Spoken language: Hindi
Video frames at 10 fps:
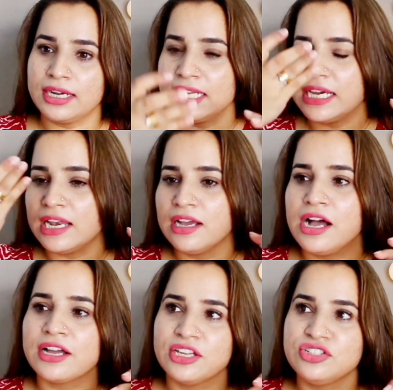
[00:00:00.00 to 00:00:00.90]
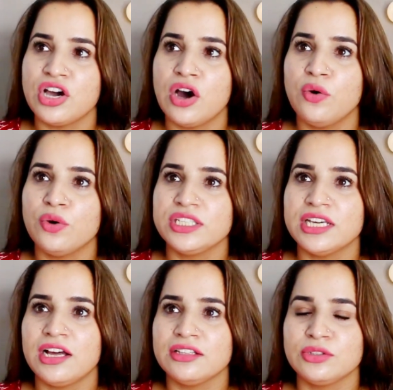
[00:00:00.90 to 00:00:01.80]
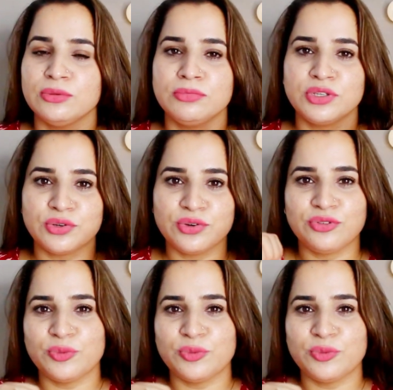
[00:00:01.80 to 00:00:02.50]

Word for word: टीका लगा के जाओ या तुम यू you नो know,